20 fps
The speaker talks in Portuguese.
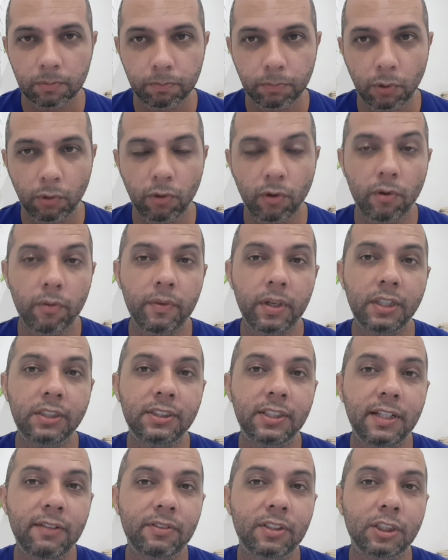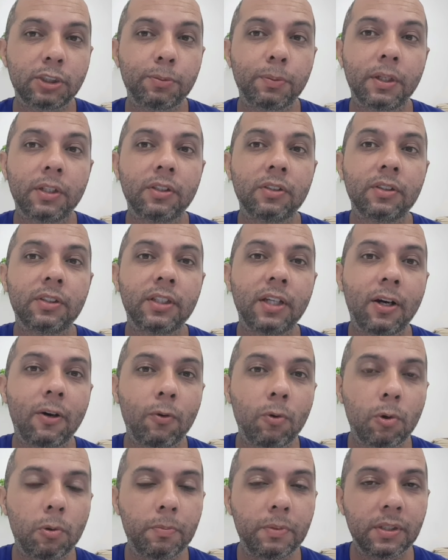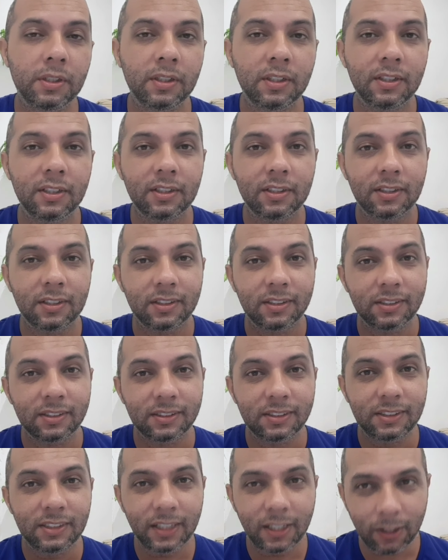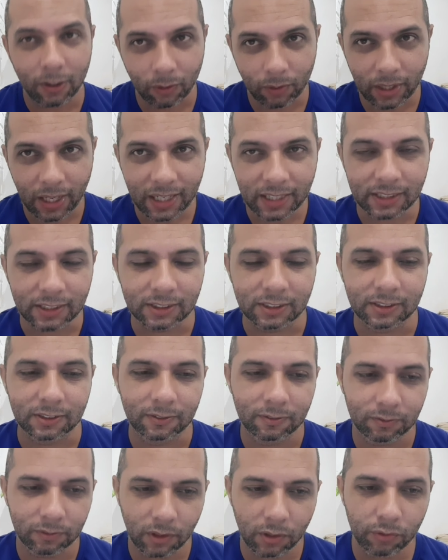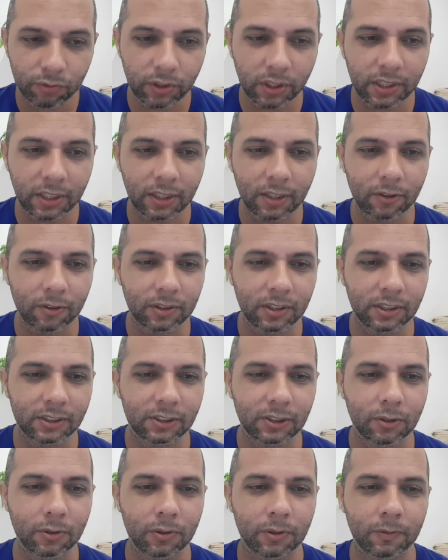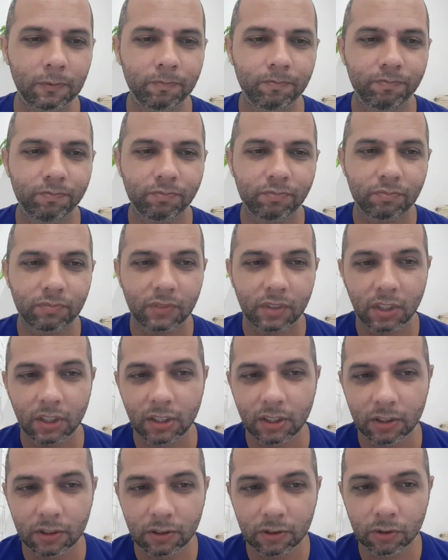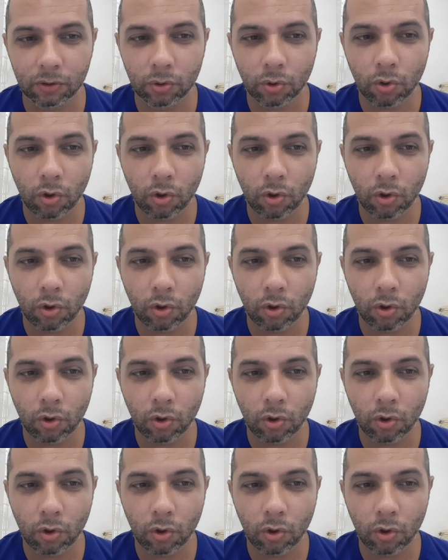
Provavelmente deve estar esperando que a URB se regularize. Vamos ver o que aconteceu. No